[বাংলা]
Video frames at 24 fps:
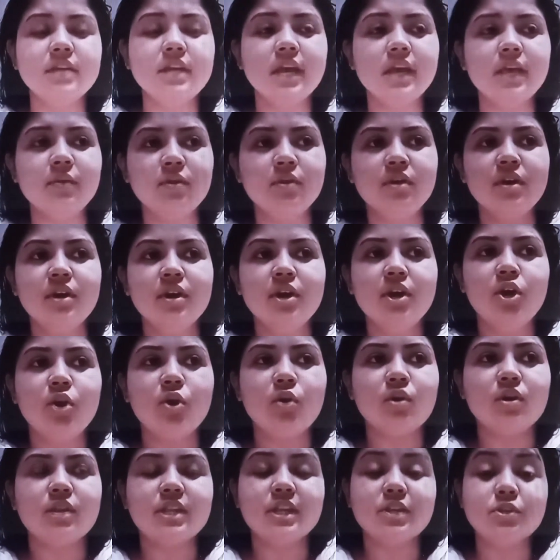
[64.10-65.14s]
যাই হোক
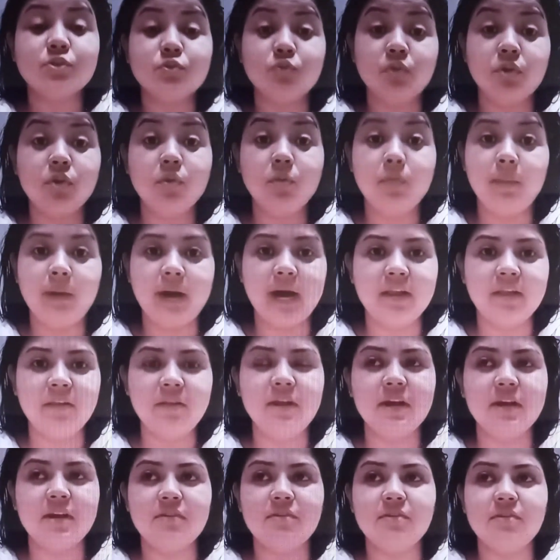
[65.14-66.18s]
কথাটা শুনে খুব ভালো
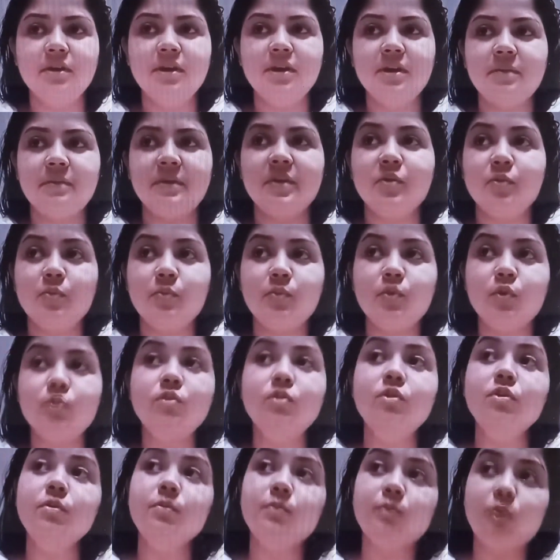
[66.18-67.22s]
লাগলো মানে ওর
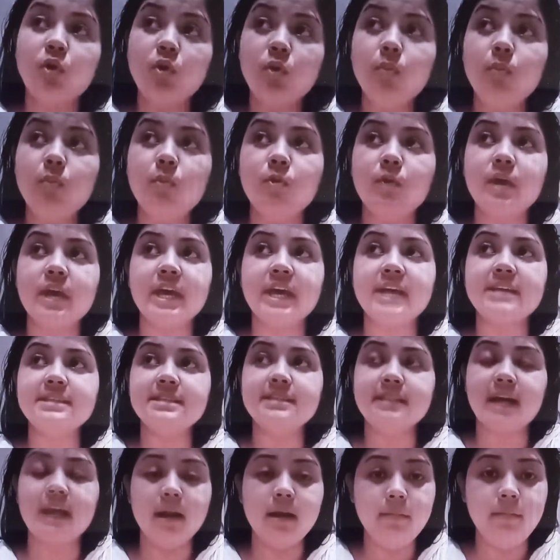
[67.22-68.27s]
বন্ধুর বউ মরে
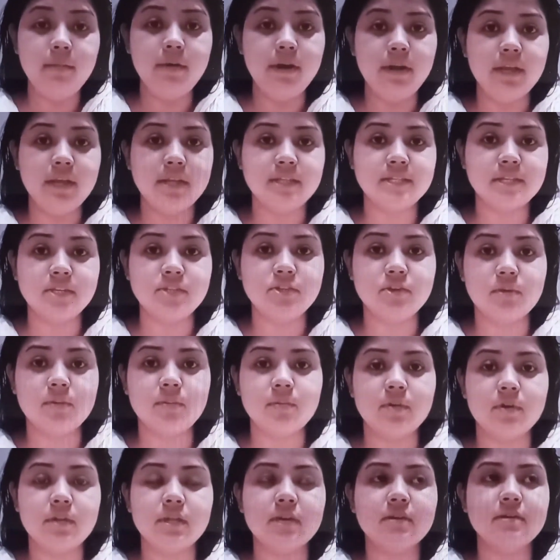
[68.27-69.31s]
গেছে তারপরে সেই সব
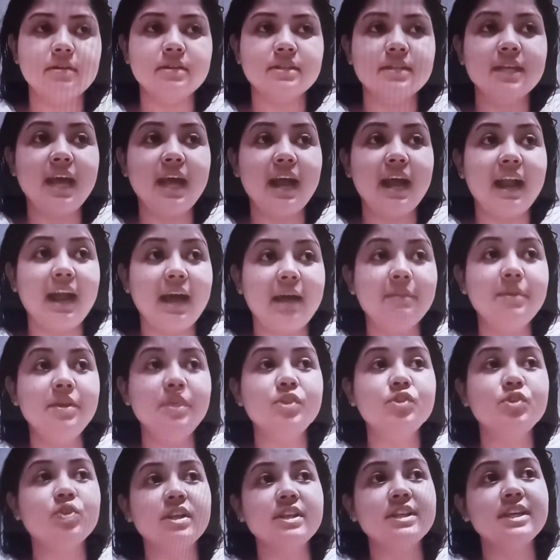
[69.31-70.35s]
কথা হয়েছে আর আমি
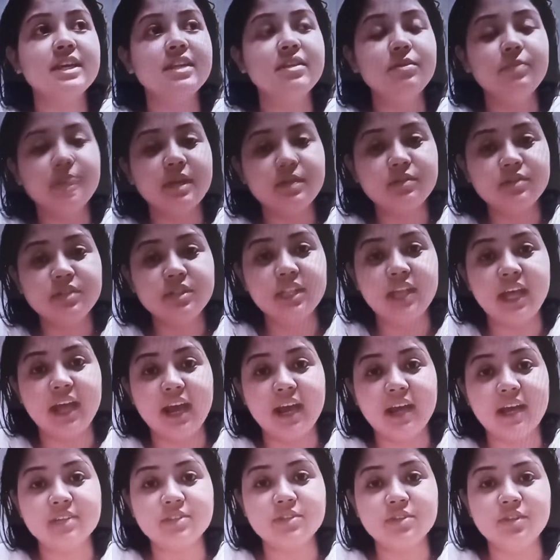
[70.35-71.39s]
জলজান্ত মানুষটা
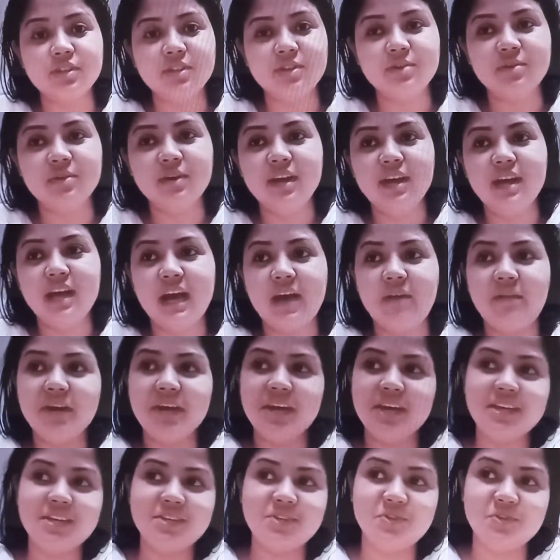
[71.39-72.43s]
থাকা সত্ত্বেও
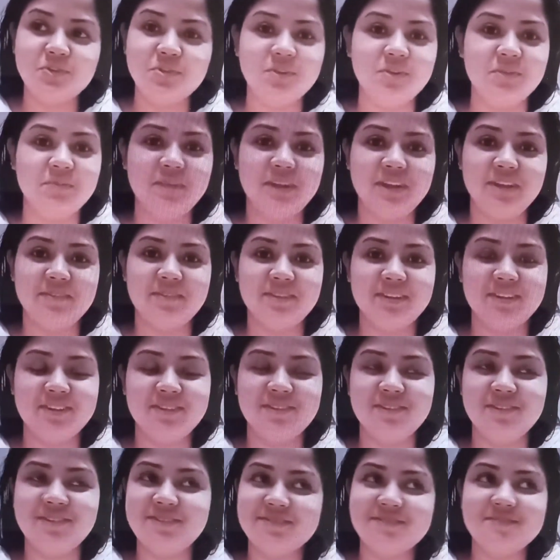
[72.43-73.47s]
আমাকে কি সুন্দর মেরে
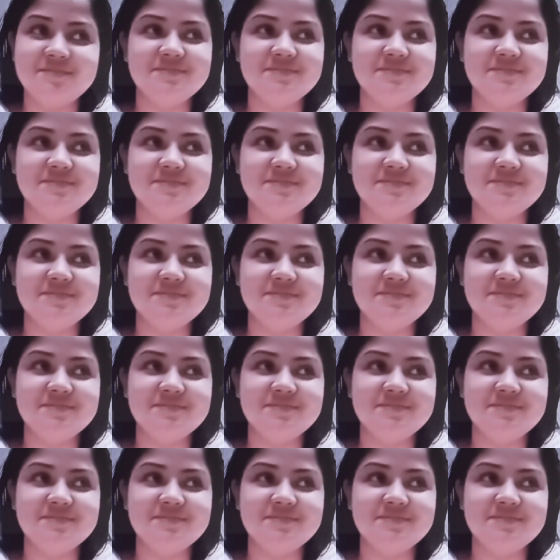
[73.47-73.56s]
ফেললো